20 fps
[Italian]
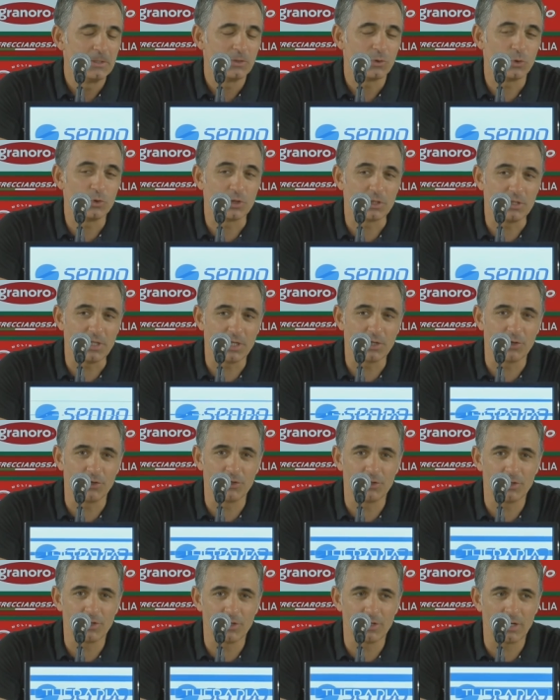Tutti
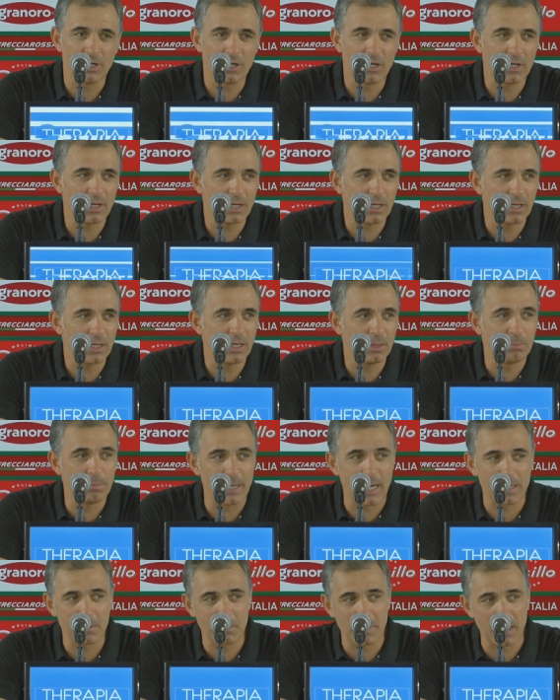dicono eh, è il
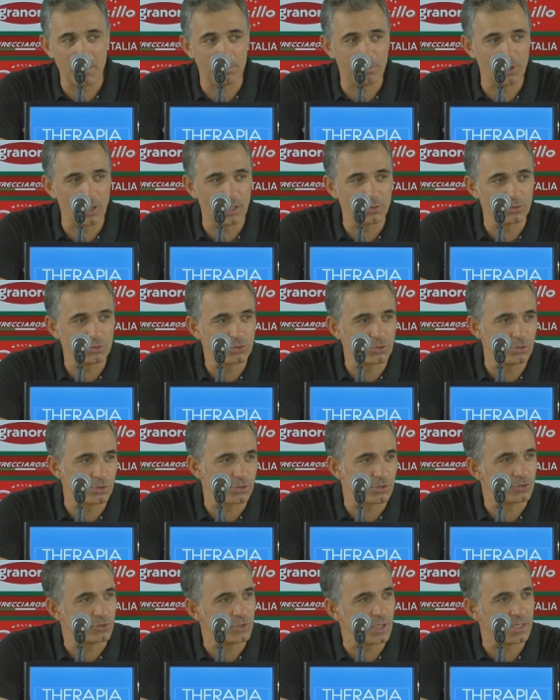Parma, poi l'anno
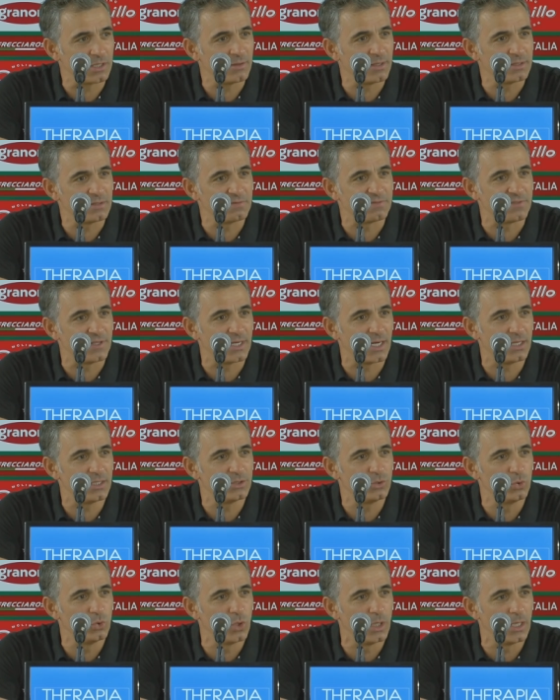scorso sono arrivate in
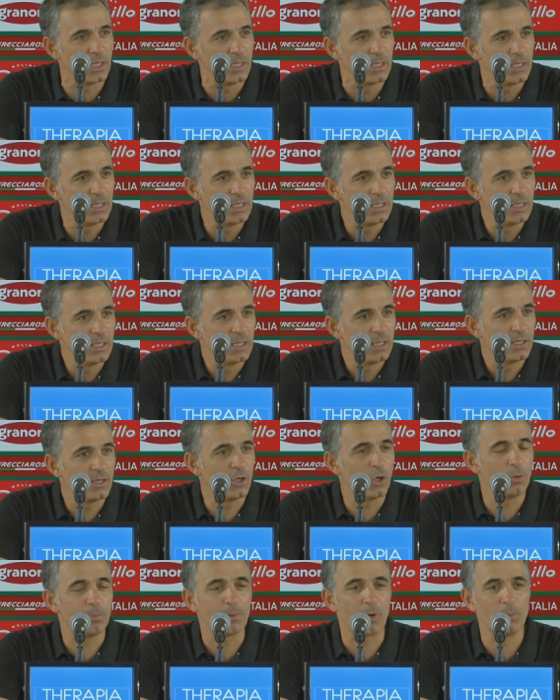finale due
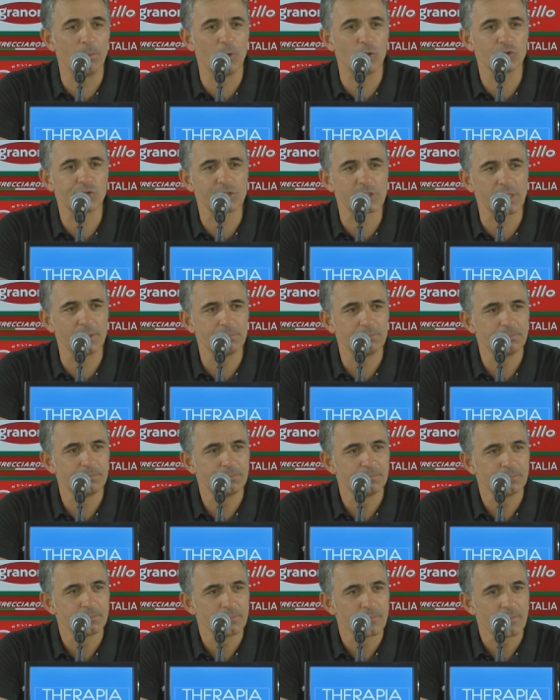neopromosse,
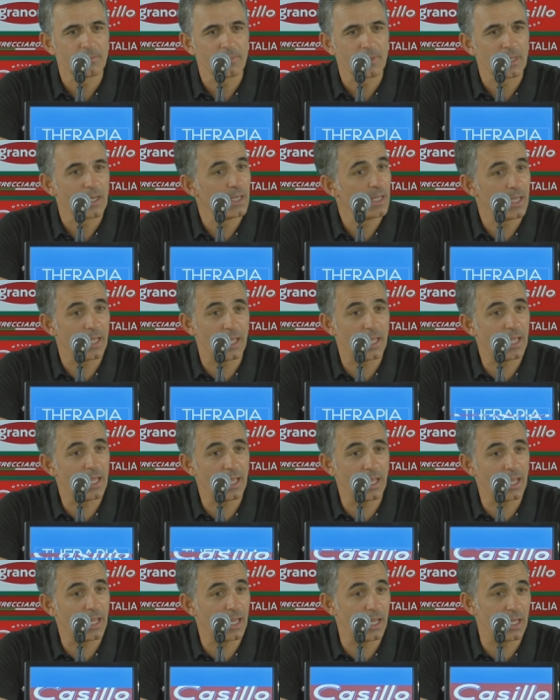
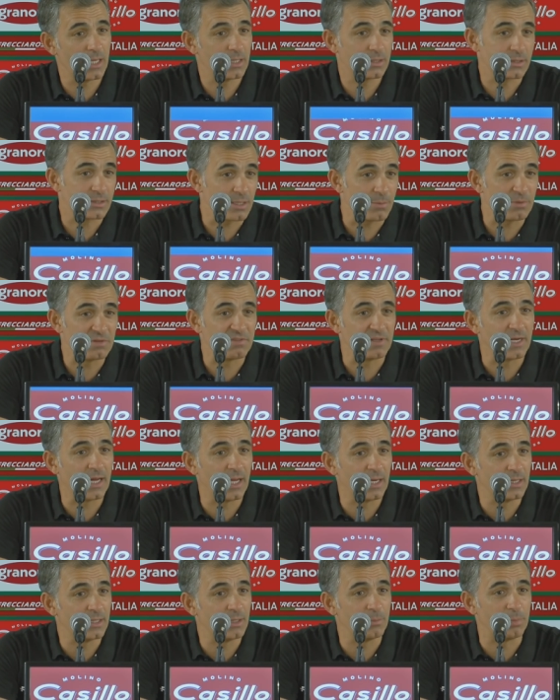e in
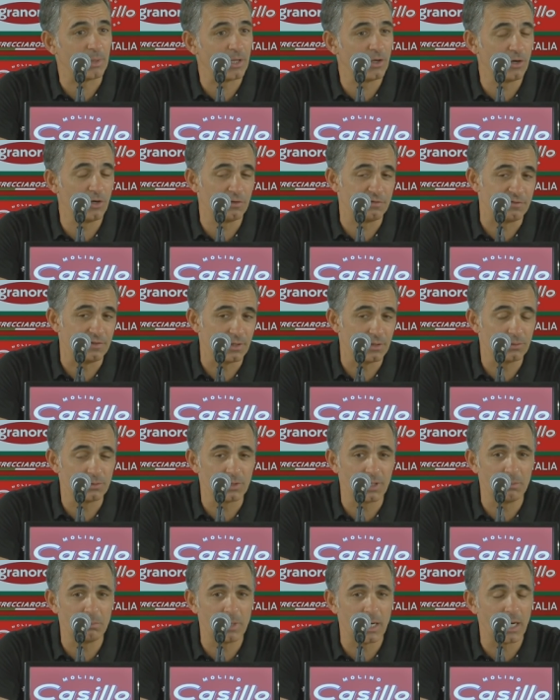semifinale nel playoff,
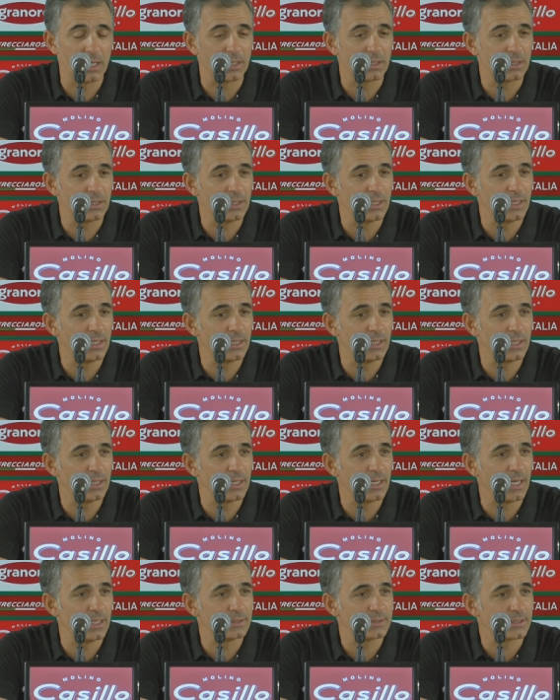uno è il Bari e
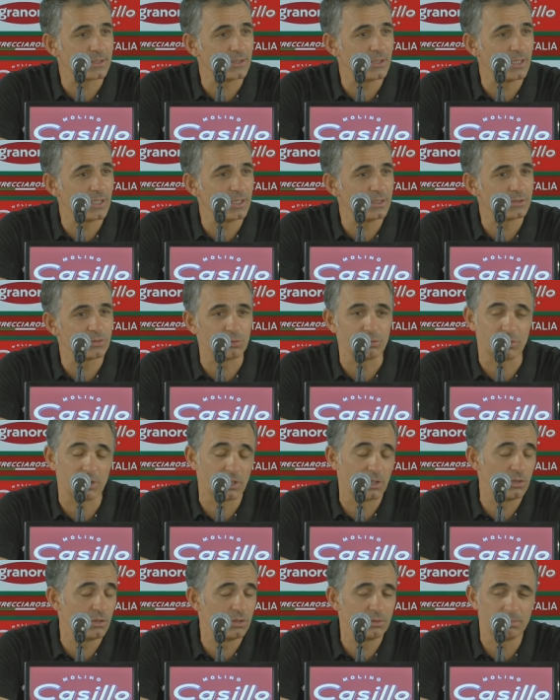l'altro è su
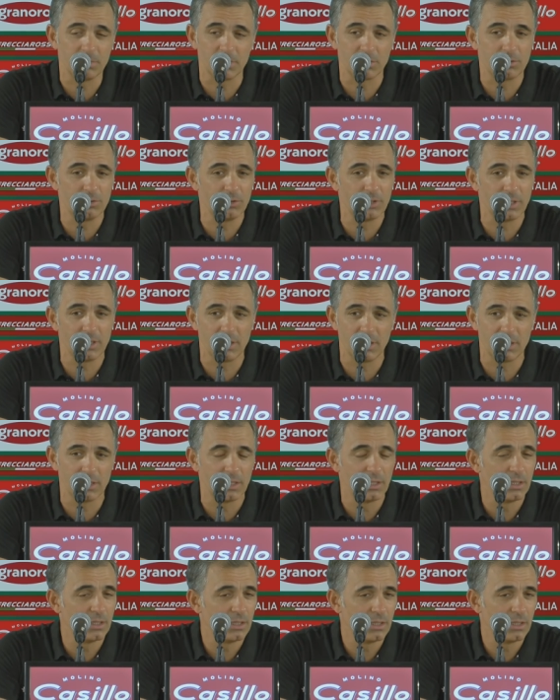Tirol, per cui